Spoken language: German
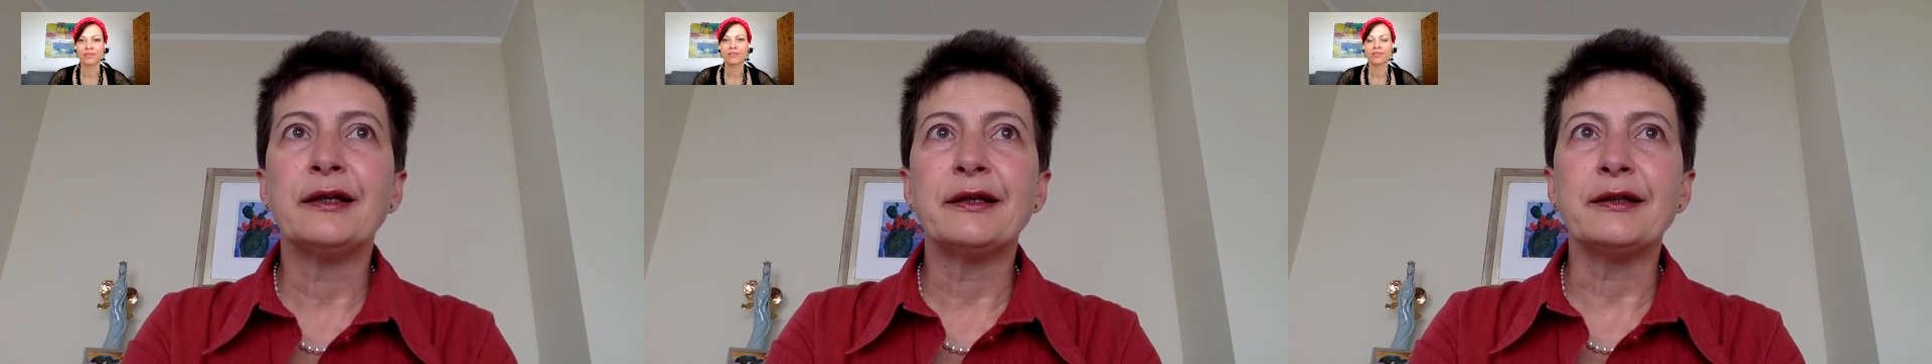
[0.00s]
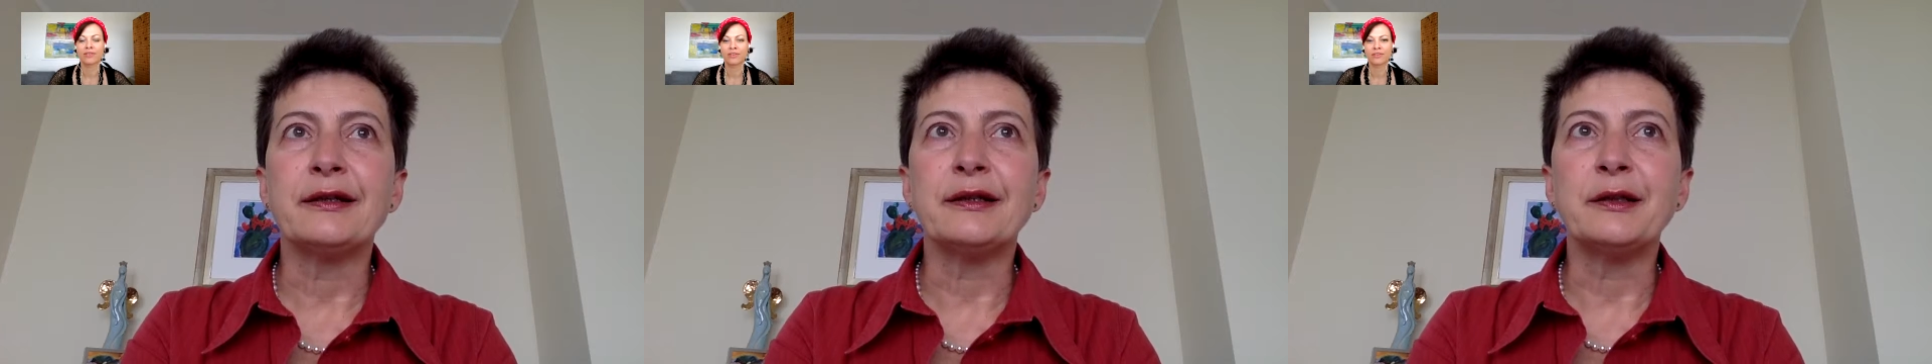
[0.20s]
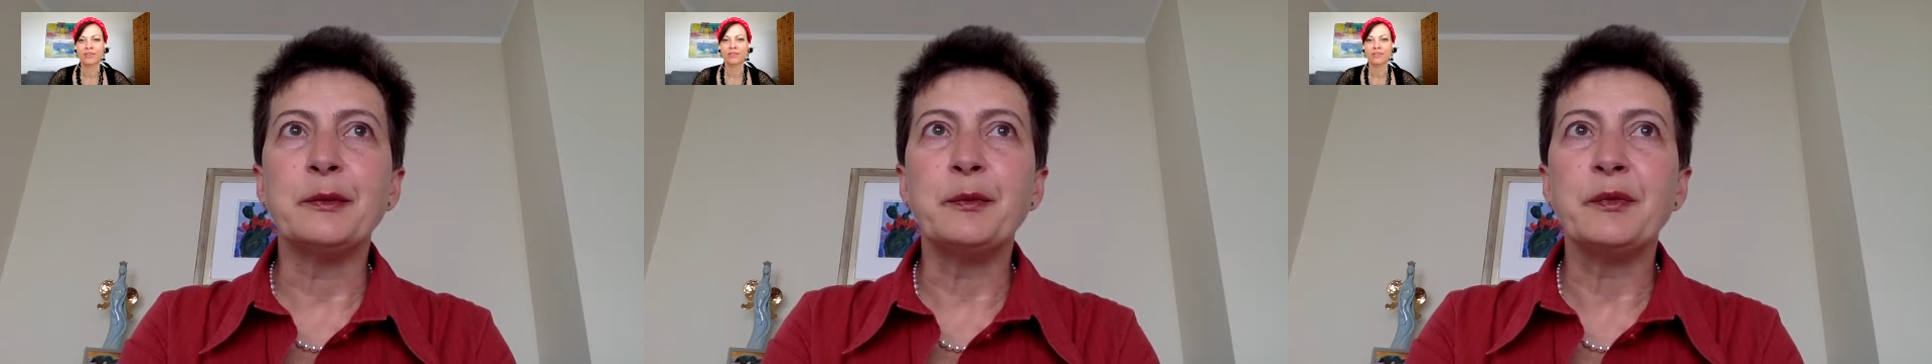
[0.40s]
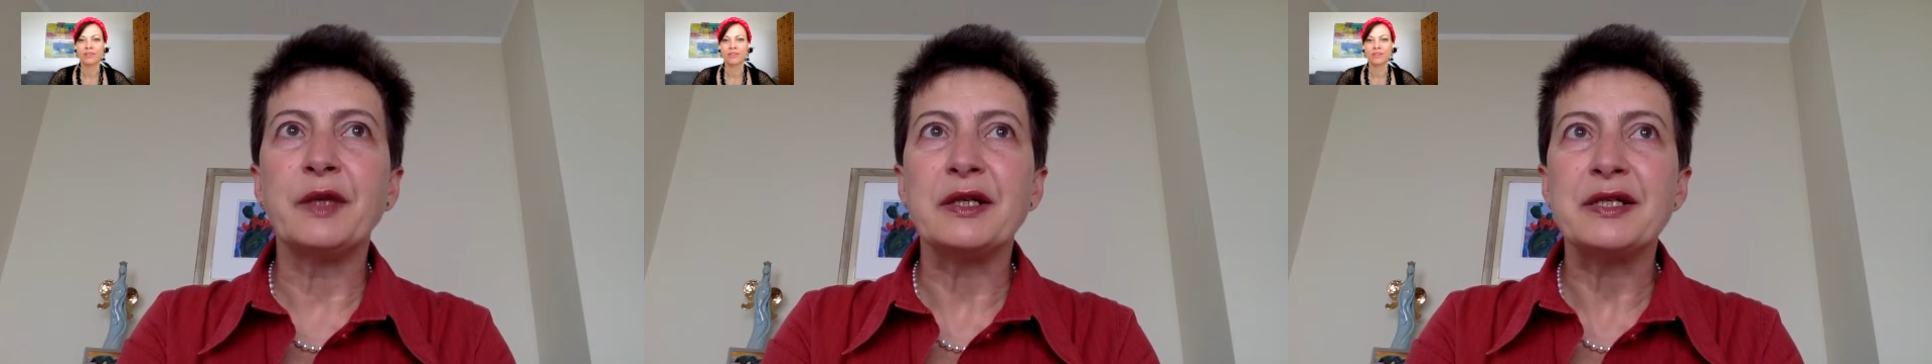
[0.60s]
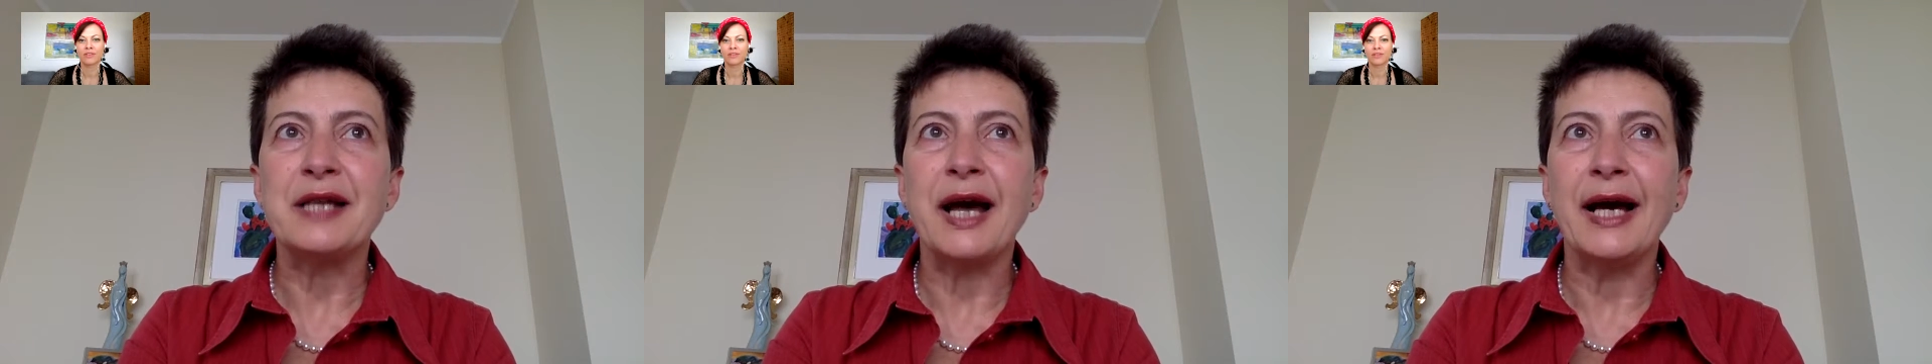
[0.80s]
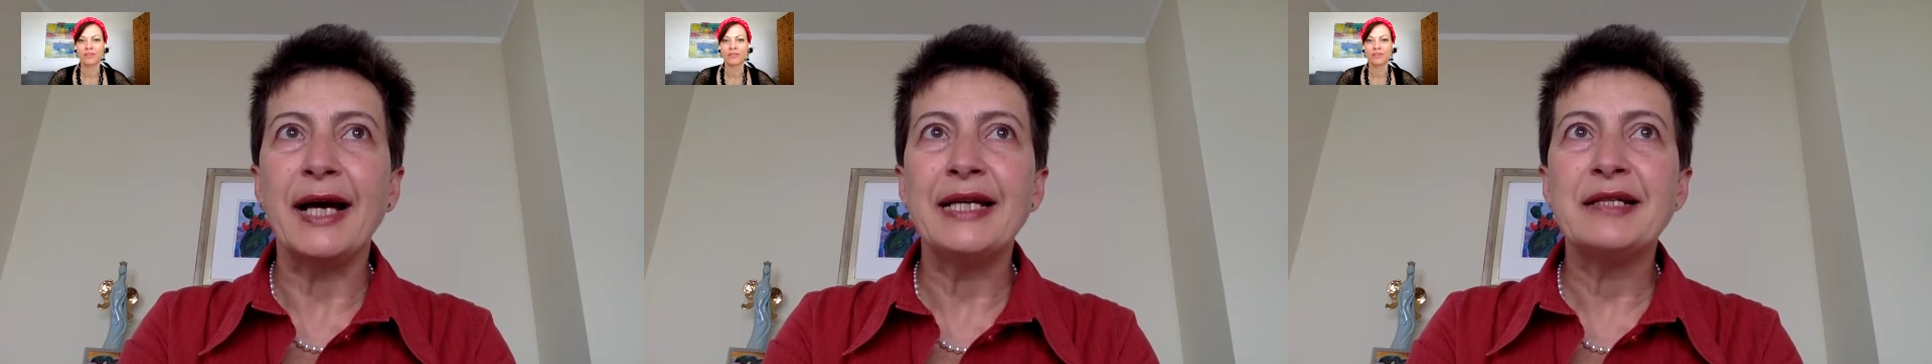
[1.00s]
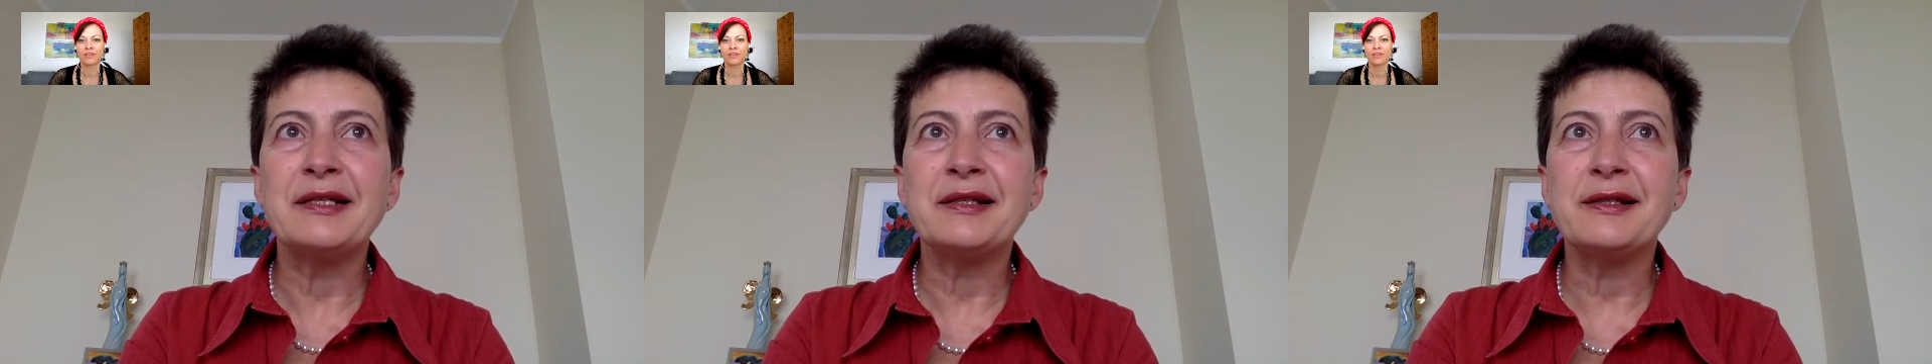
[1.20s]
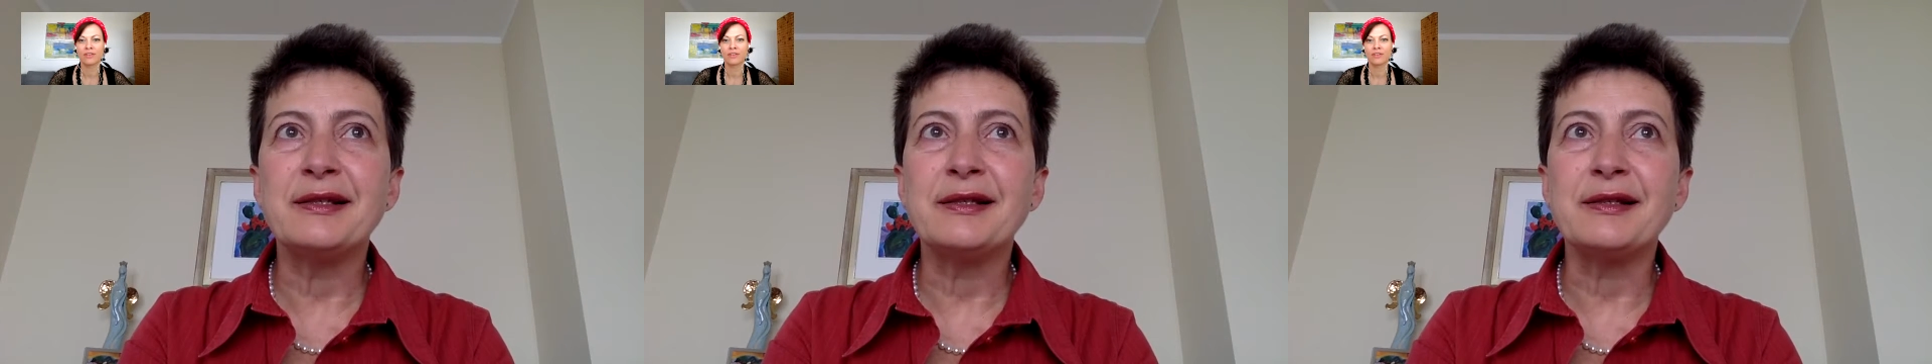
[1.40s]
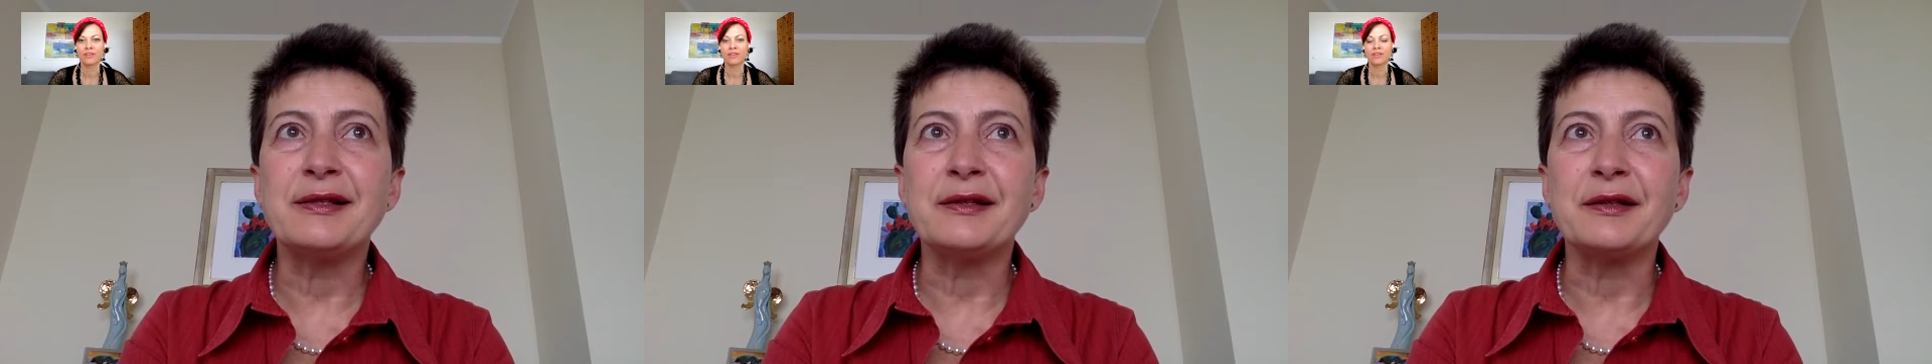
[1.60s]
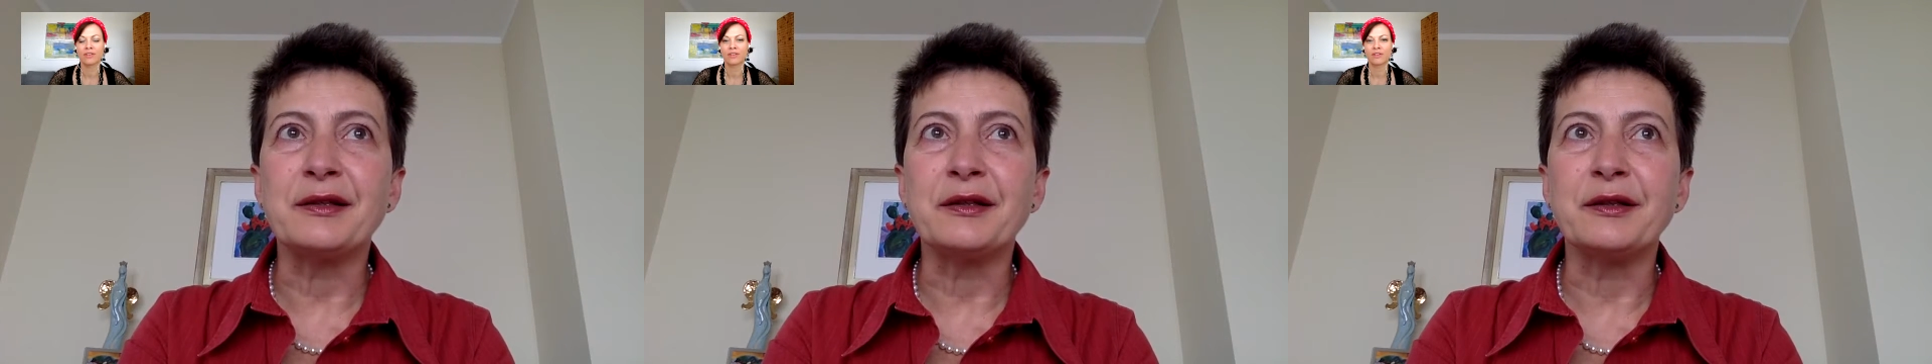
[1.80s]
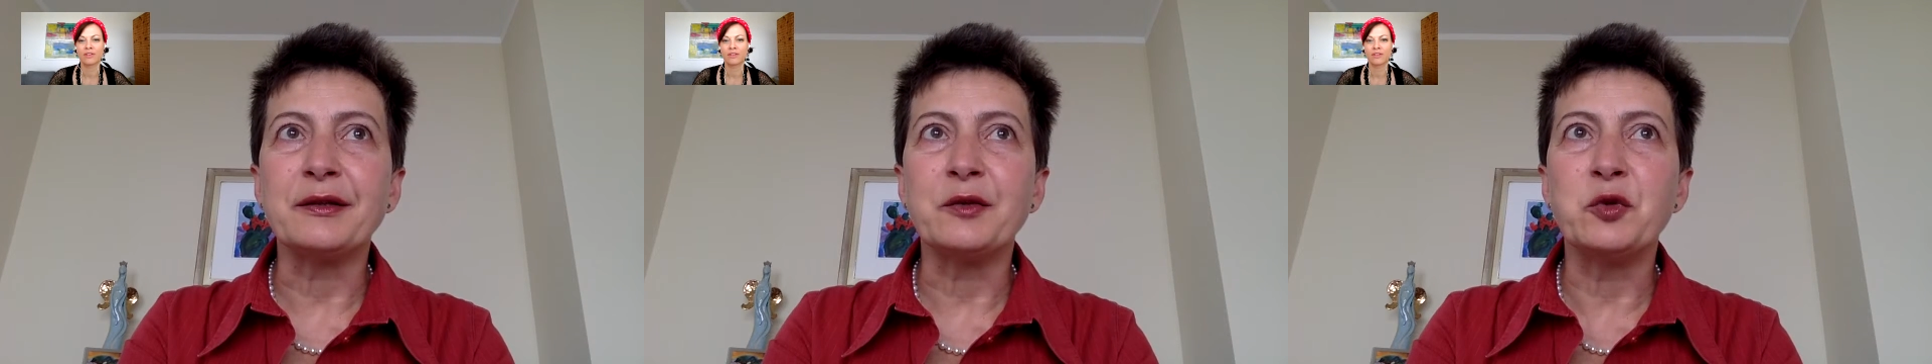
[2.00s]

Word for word: Ähm, das heißt, äh,